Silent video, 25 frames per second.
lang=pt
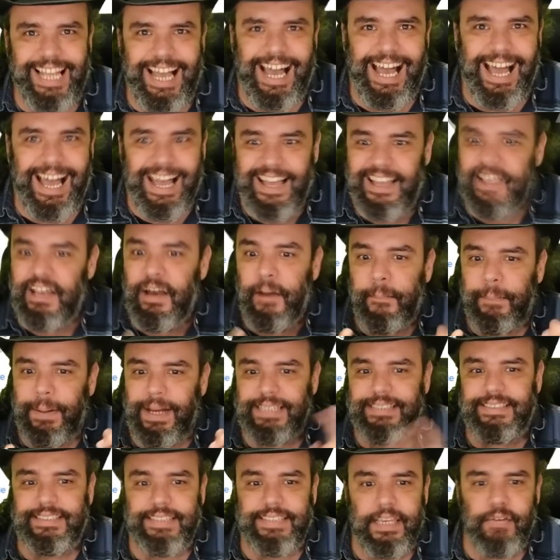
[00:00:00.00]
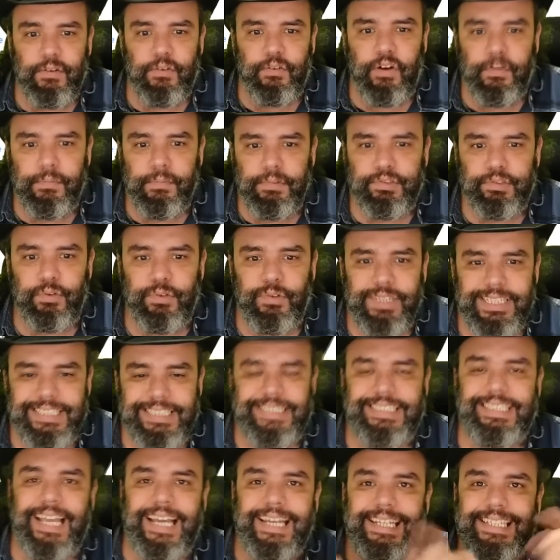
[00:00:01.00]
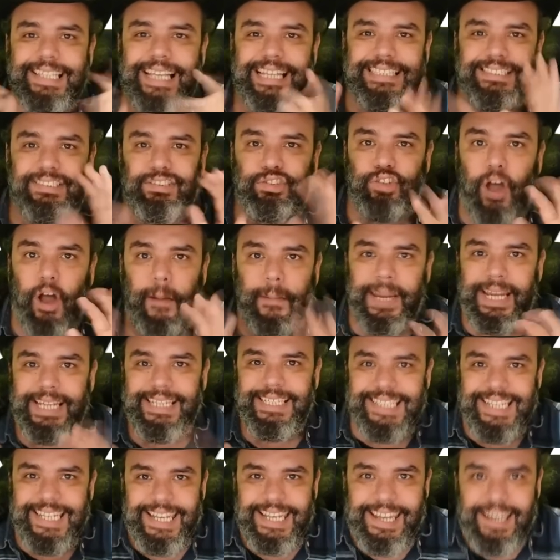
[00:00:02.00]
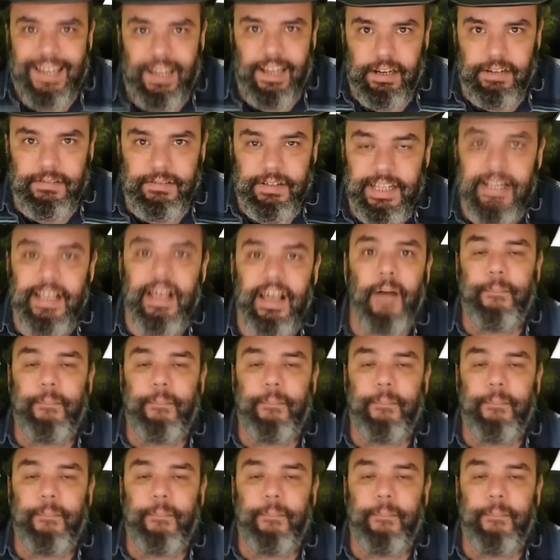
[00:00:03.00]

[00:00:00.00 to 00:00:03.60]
lá, passeio como turista ainda sobra dinheiro